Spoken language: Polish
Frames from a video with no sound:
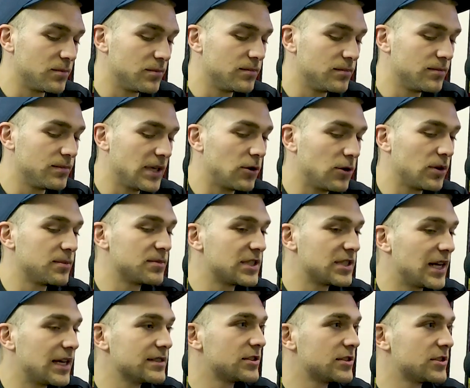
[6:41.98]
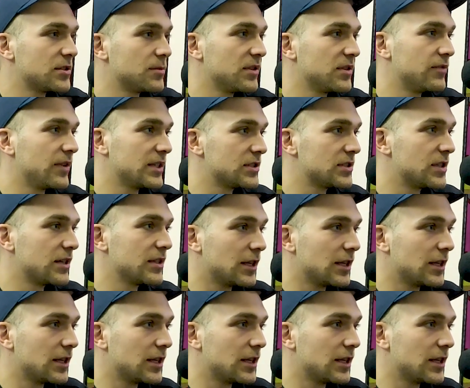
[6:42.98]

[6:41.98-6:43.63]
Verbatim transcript: miałem szansę, żeby 2-4